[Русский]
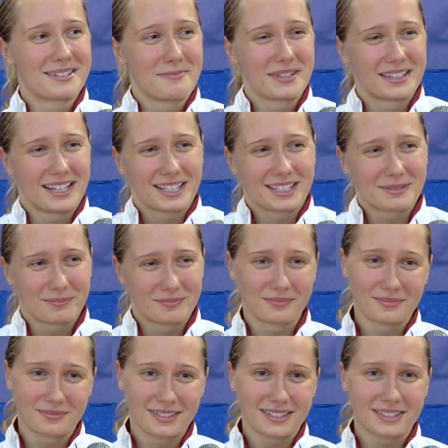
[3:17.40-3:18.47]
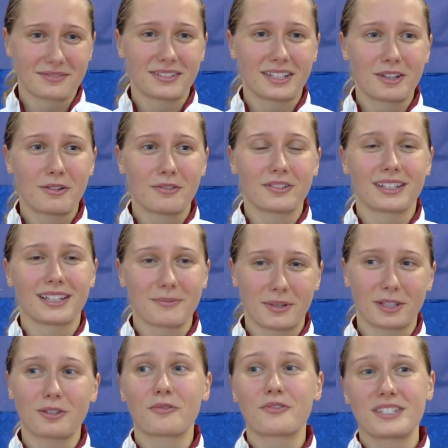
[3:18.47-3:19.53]
медалька завоевана, и
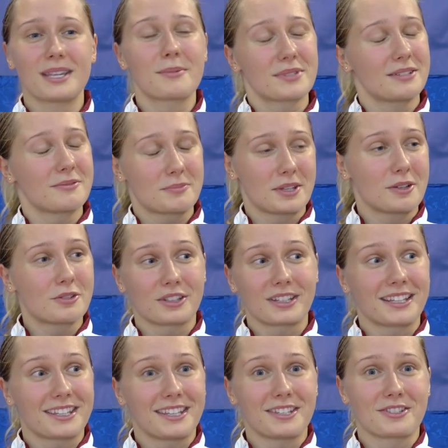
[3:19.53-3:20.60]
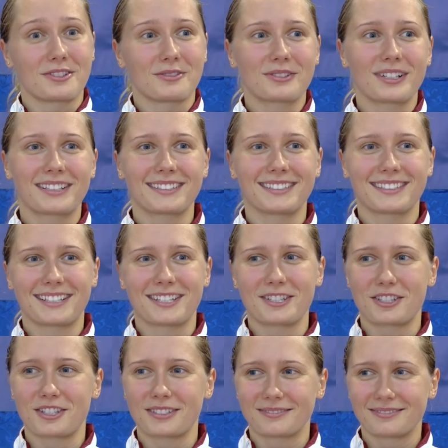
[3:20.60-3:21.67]
потом все абс абсолютно такие же. Ну, как-то,
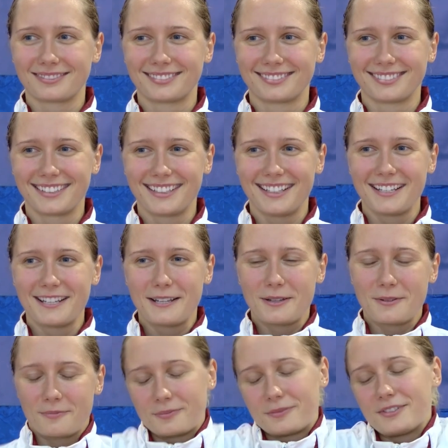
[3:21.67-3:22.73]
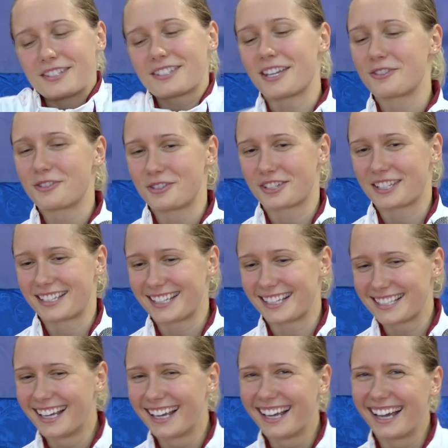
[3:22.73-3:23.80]
конечно. Ну, не знаю, что еще
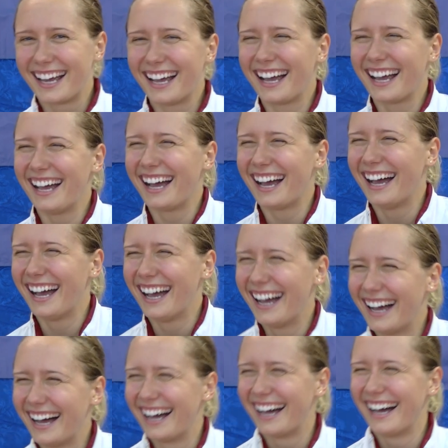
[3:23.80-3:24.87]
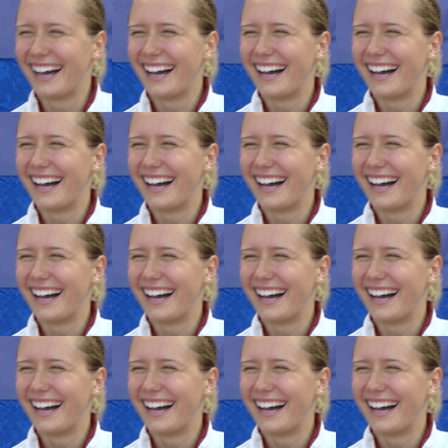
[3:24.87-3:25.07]
сказать. как